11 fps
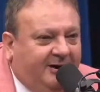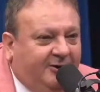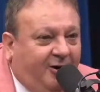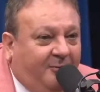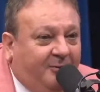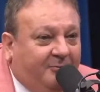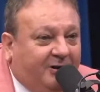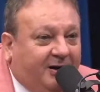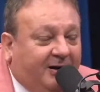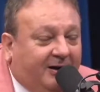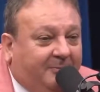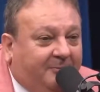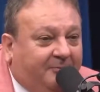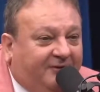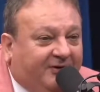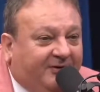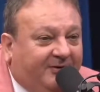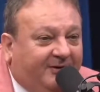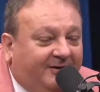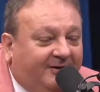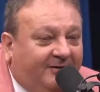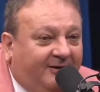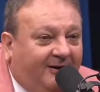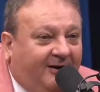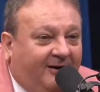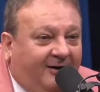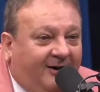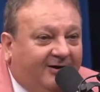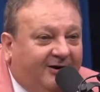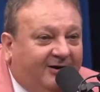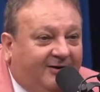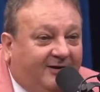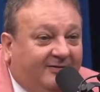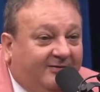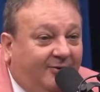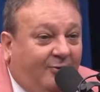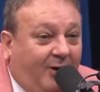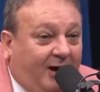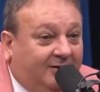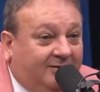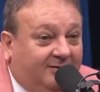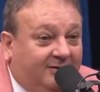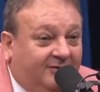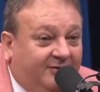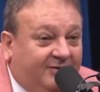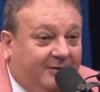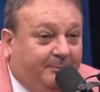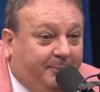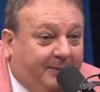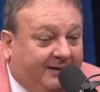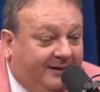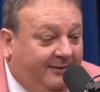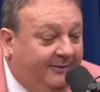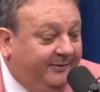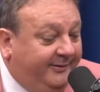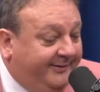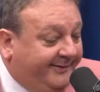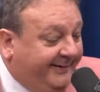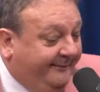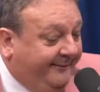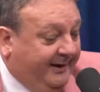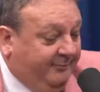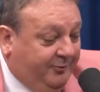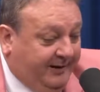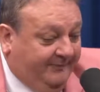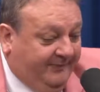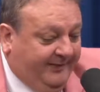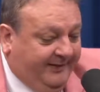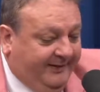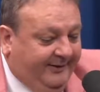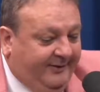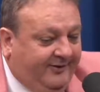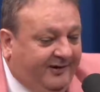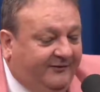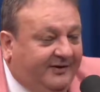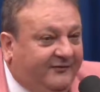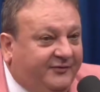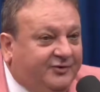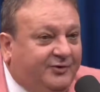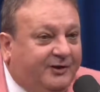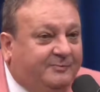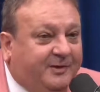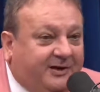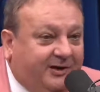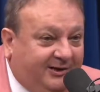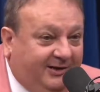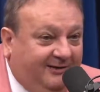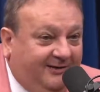enorme. Boa, toda hora. da tá lata. Imagina. Ó, a gente tava só quatro. Eu fiz uma paneirona desse tamanho, porque eu não consigo fazer a feijoada pequim, né?